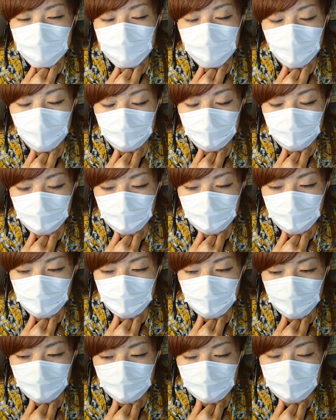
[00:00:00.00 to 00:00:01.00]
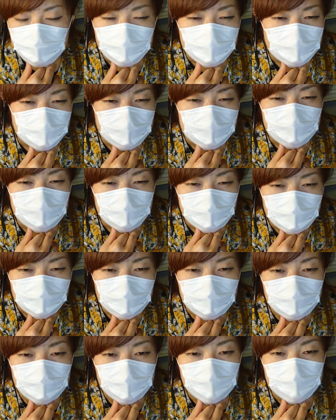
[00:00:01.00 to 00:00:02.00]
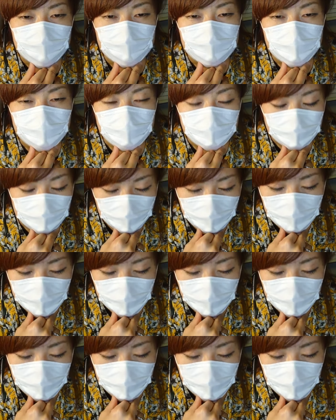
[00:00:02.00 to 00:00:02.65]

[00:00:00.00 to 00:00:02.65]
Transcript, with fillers: あのしてからのやっと